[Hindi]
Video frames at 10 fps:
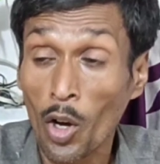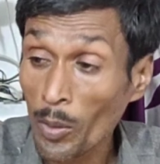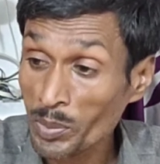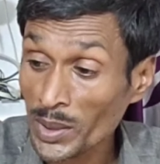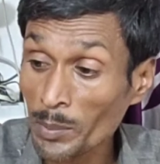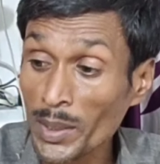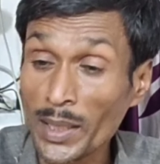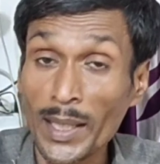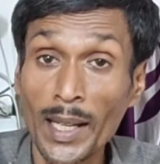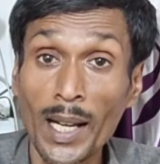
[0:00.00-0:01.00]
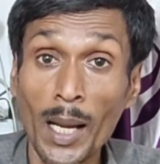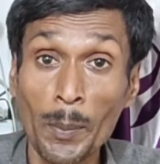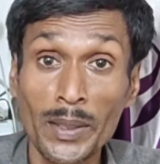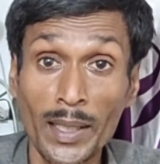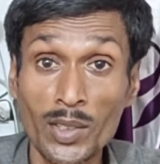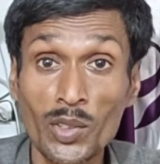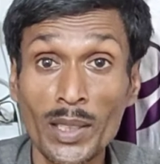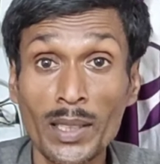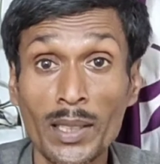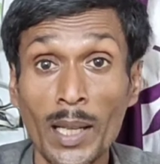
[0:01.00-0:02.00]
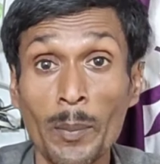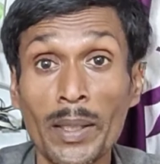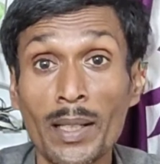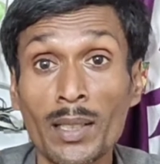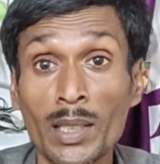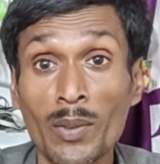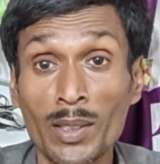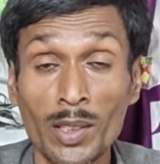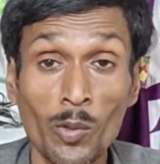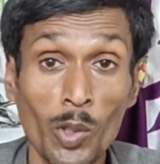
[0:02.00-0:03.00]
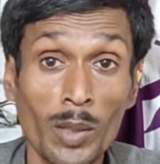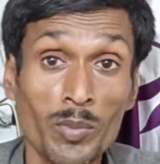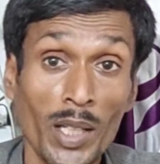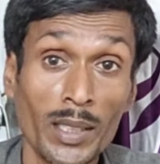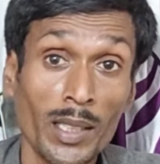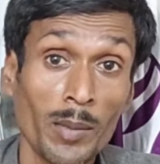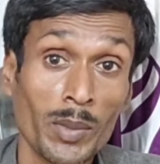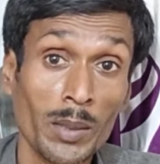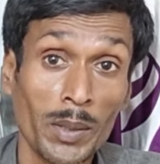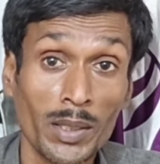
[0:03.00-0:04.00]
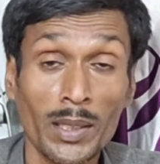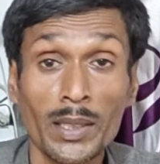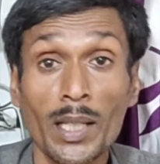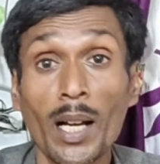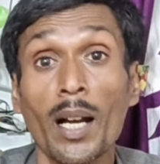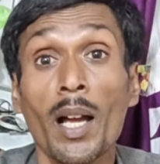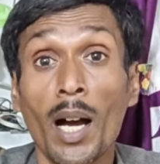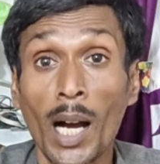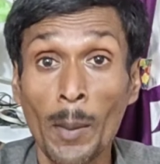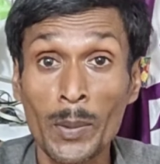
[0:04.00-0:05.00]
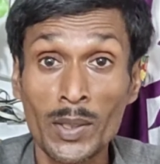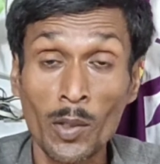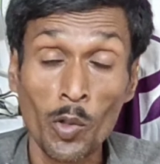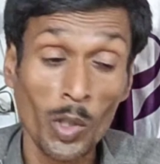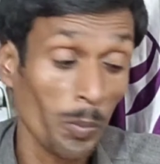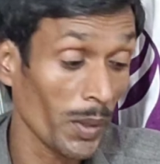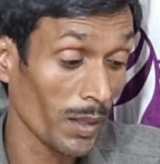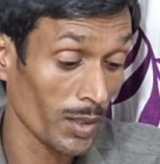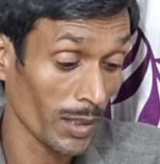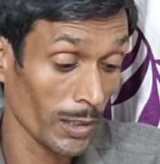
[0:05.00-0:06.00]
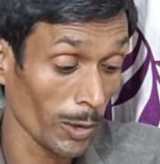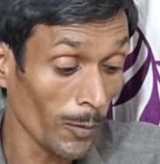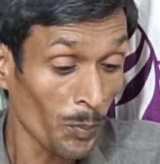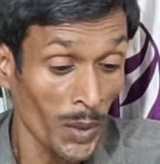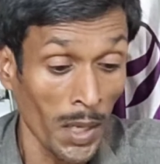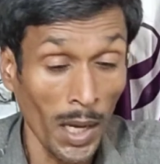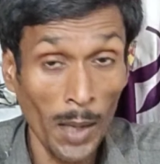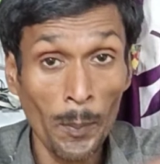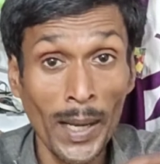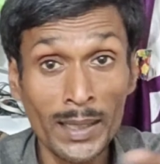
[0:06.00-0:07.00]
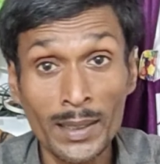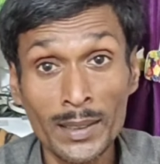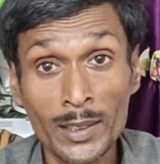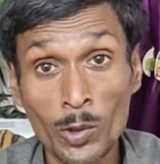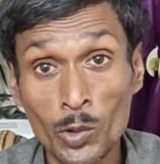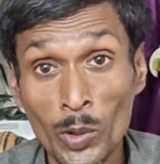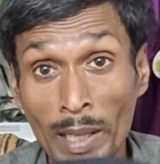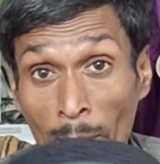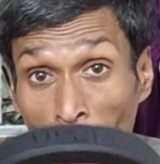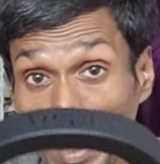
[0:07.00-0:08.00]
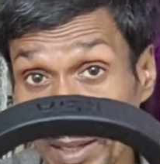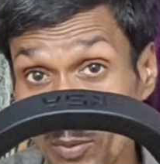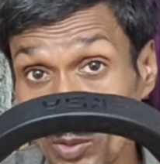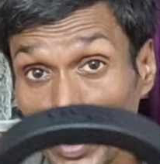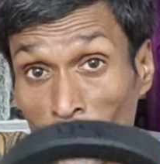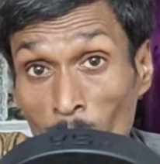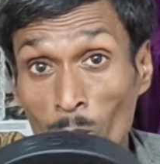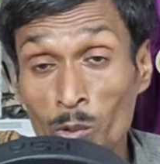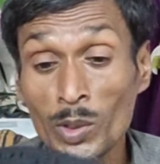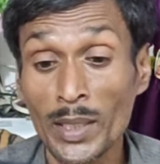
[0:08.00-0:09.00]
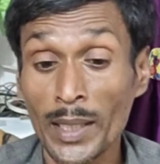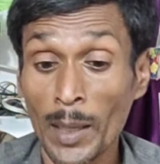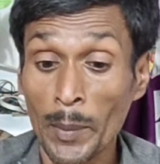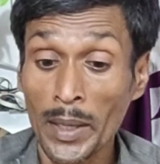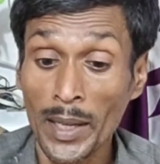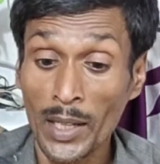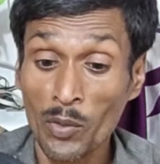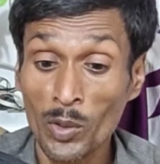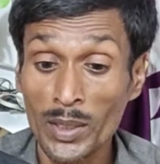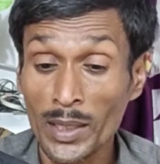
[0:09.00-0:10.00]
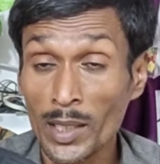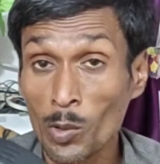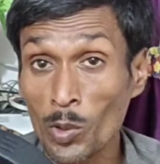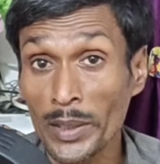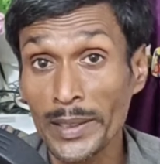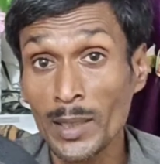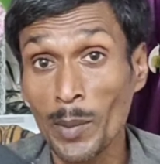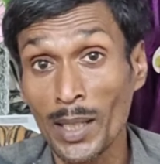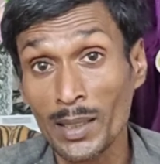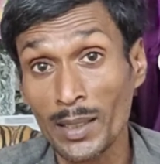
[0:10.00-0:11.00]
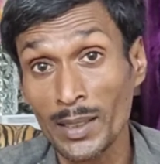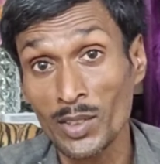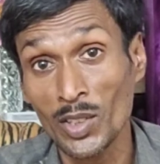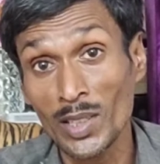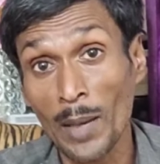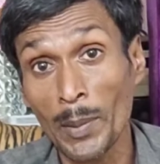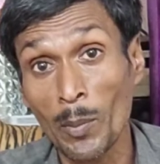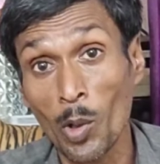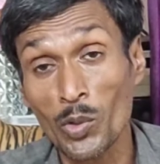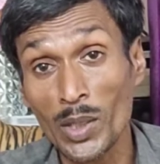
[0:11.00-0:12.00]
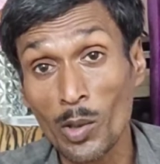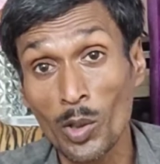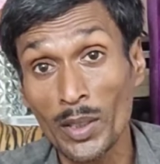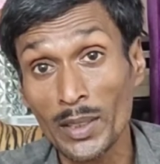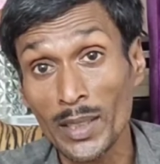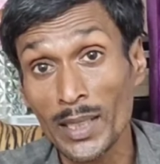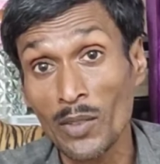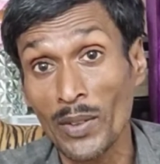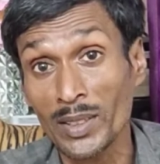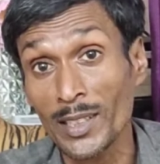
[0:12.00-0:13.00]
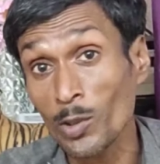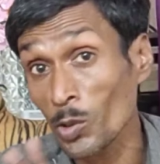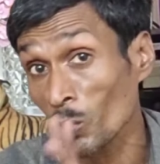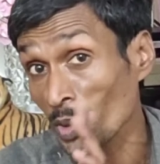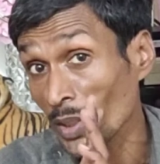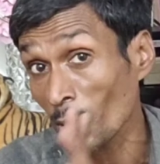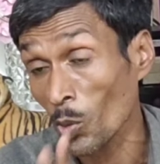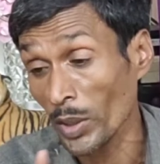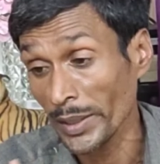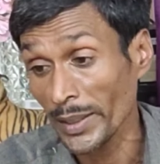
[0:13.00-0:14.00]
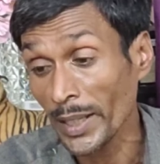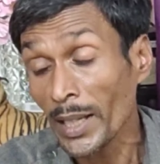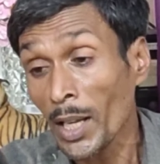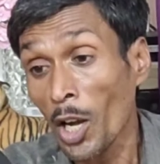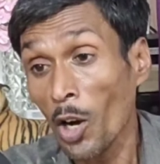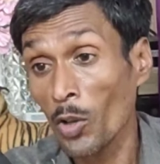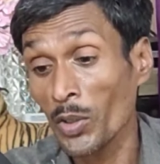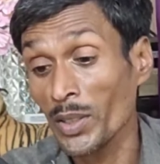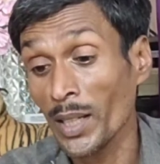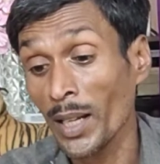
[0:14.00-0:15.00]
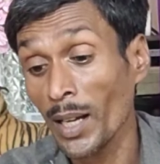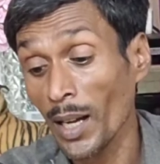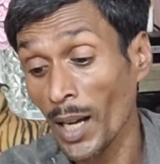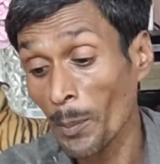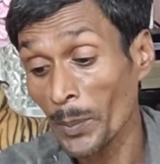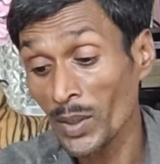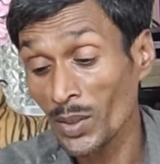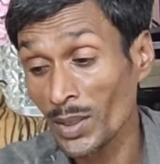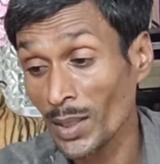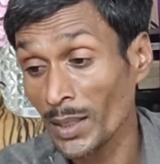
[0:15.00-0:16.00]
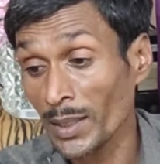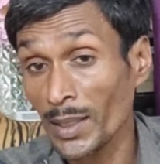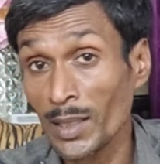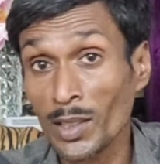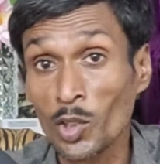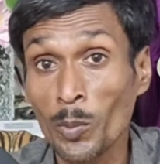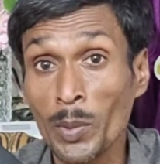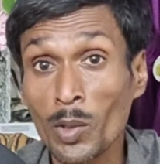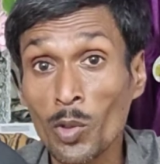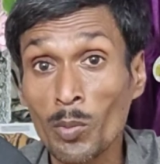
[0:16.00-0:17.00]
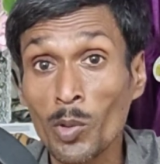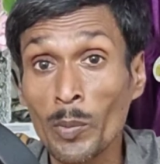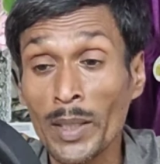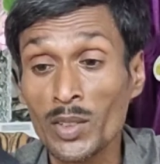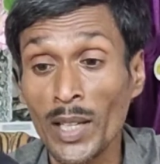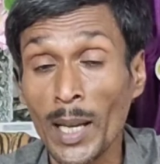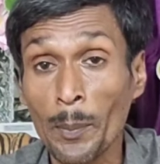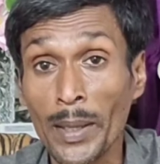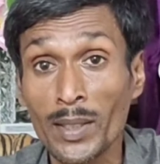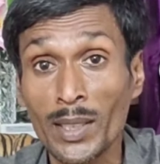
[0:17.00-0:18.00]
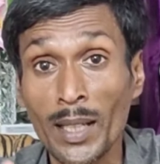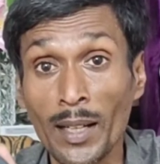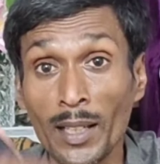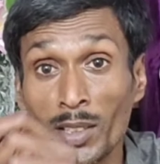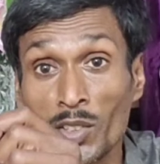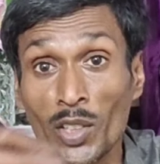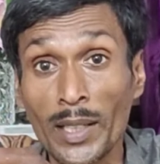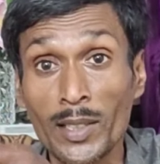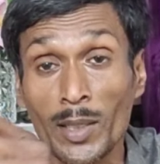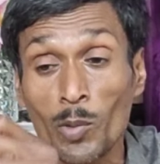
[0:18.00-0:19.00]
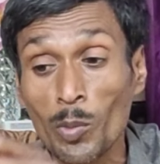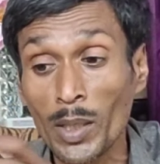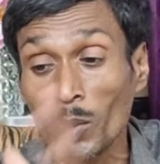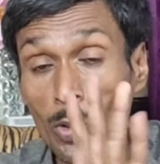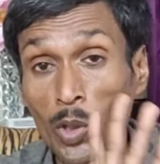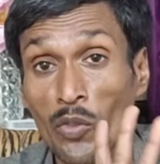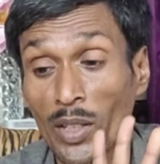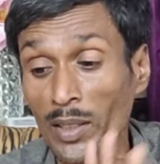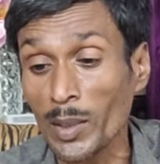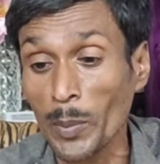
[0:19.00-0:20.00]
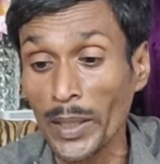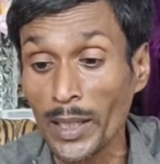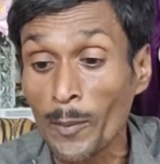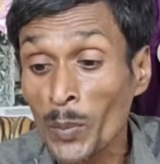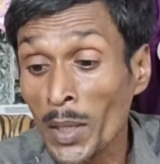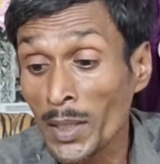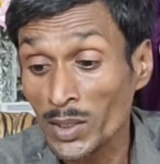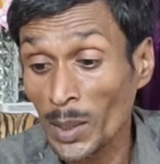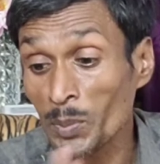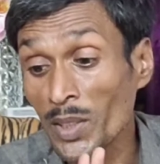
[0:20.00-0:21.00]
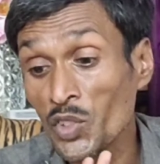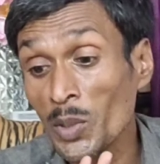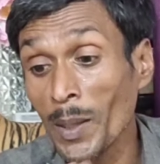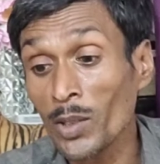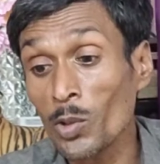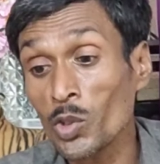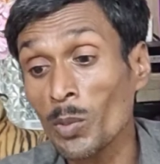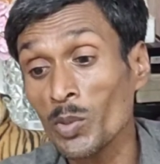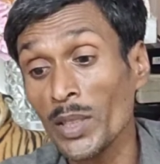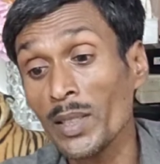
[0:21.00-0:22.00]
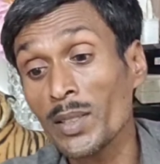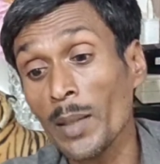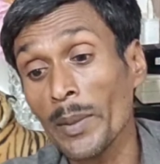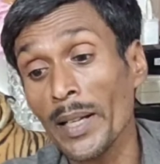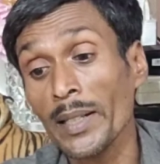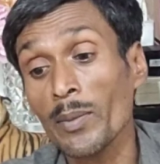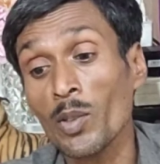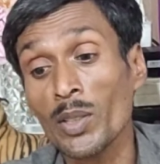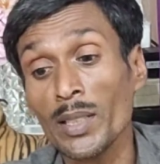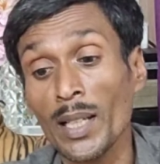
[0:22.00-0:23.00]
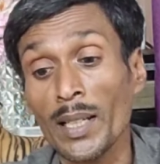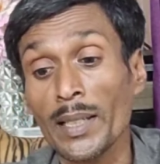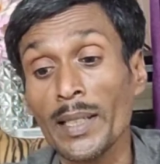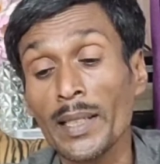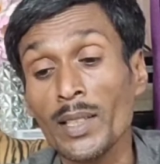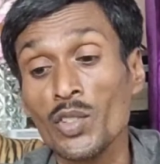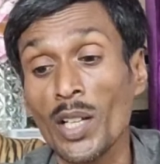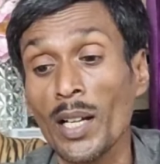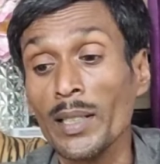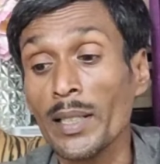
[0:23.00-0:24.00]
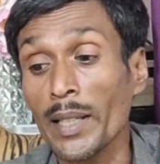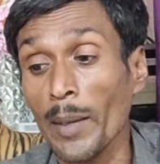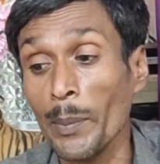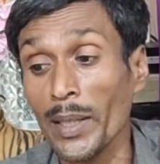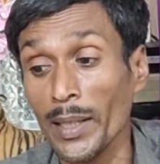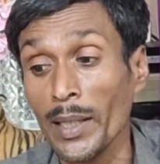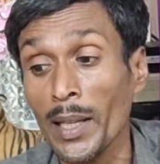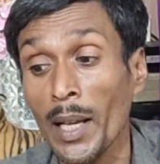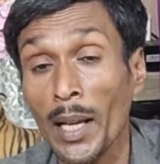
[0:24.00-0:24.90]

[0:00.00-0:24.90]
ऑप्शन मिल गया आप यहीं से गेमिंग खेलते वक्त वॉल्यूम ज़्यादा कमती बत्ती या आप इसे ऑन ऑफ भी कर सकते हो अब बात करते हैं दोस्तों गेमिंग हेडफोन की तो दोस्तों ये गेमिंग हेडफोन की अगर क्वालिटी की बात करते हैं जैसे आपने बॉक्स की क्वालिटी देखी है वैसे ही दोस्तों इसकी क्वालिटी है और यहाँ आप इसके साथ ये देख सकते हो बिल्कुल मूवमेंट चाहे आप कैसे ही आड़ा तिरछा कैसे भी घुमा दो कोई फ़र्क नहीं पड़ेगा सबसे अच्छी बात दोस्तों मुझे इस गेमिंग हेडफोन की यह लगी कि जहाँ ये केबल है